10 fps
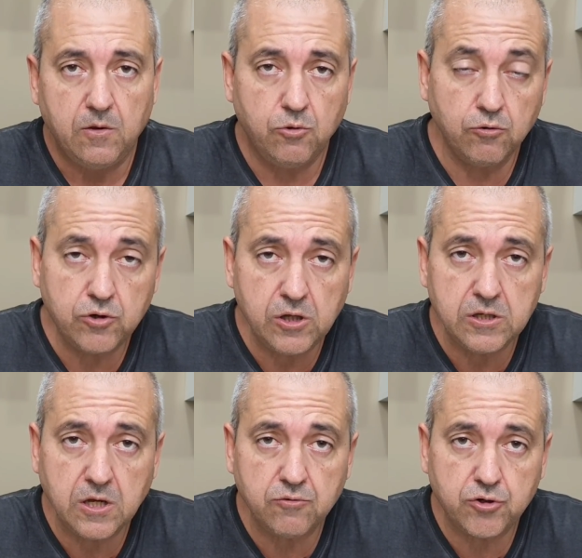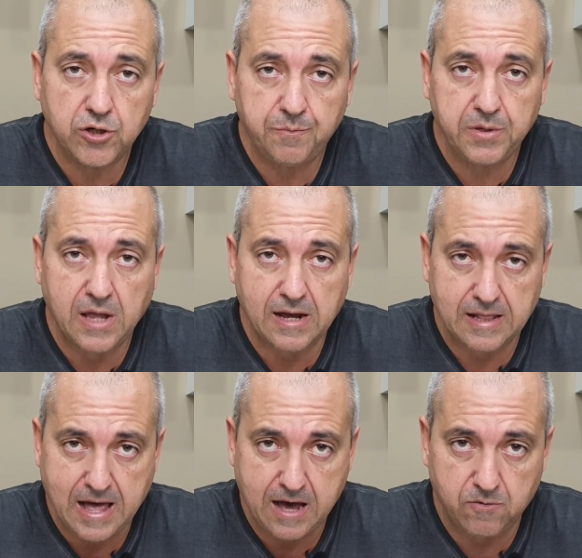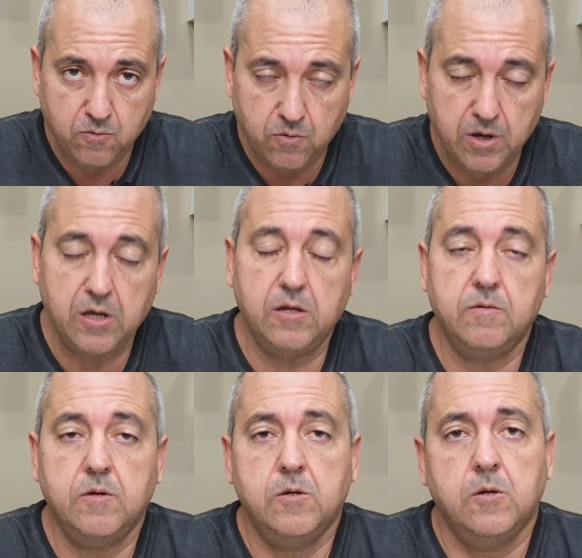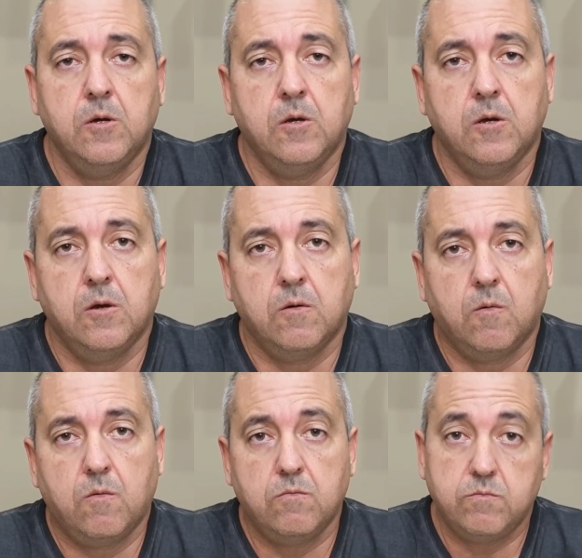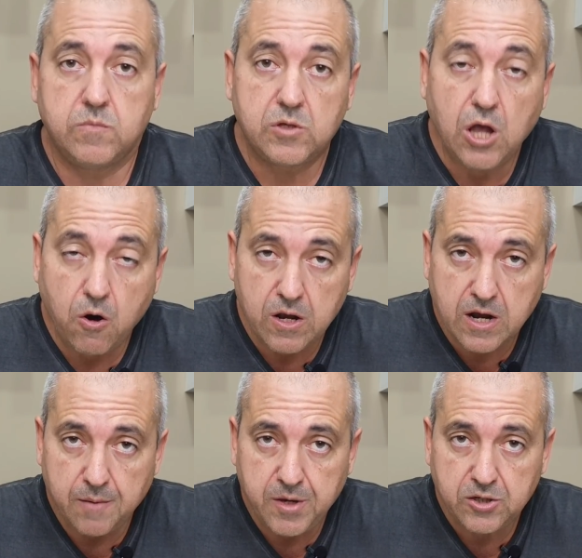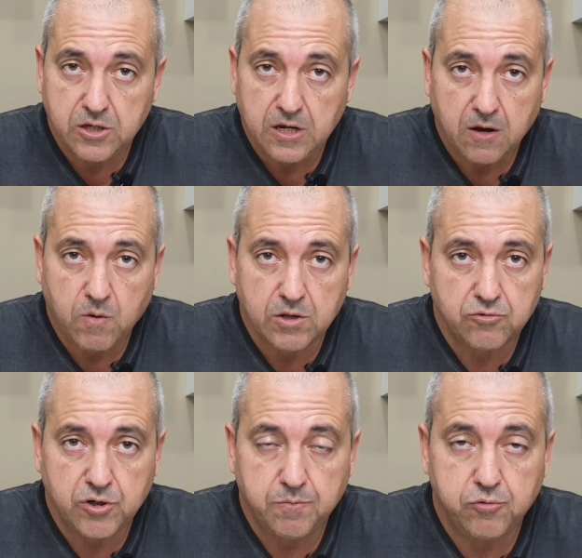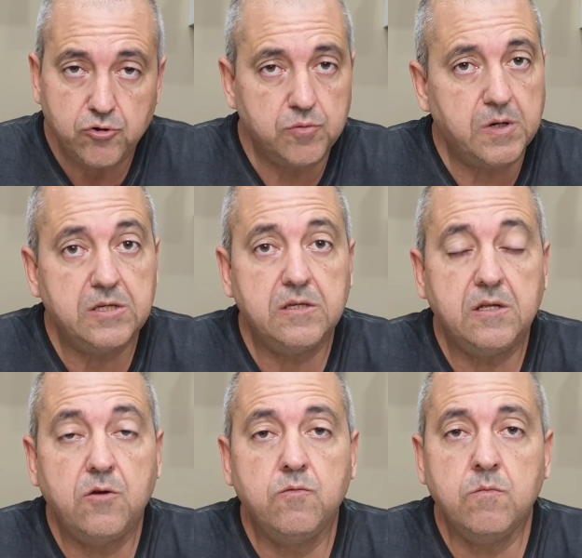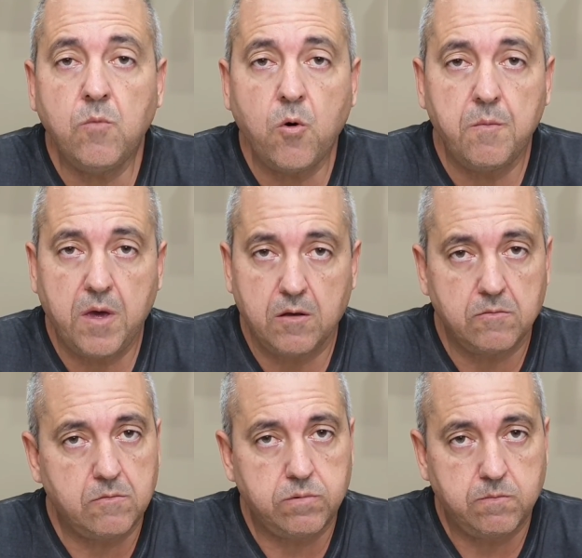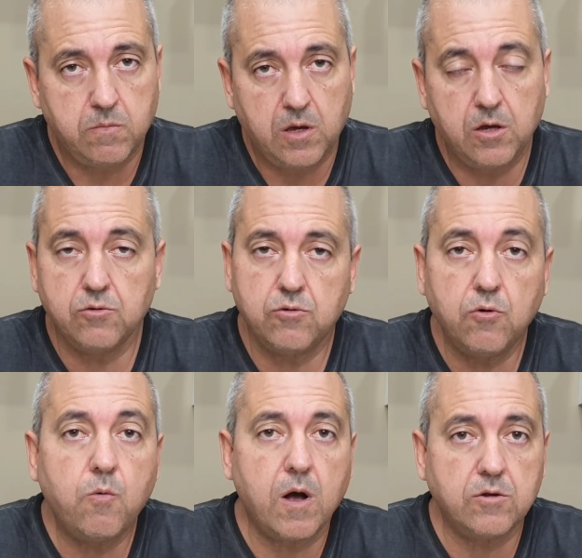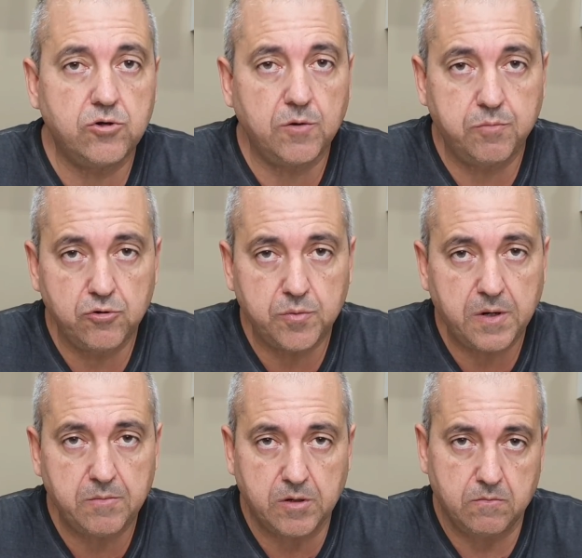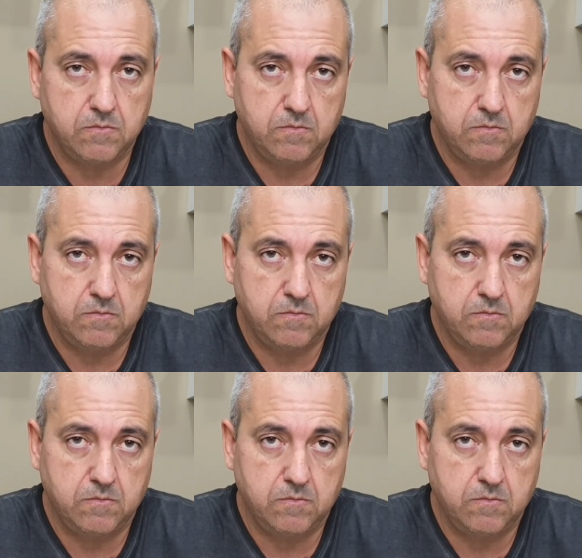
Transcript: estou utilizando o chip da Claro com ele. Teoricamente teria 4G Plus, mas em nenhum momento entrou 4G Plus para mim.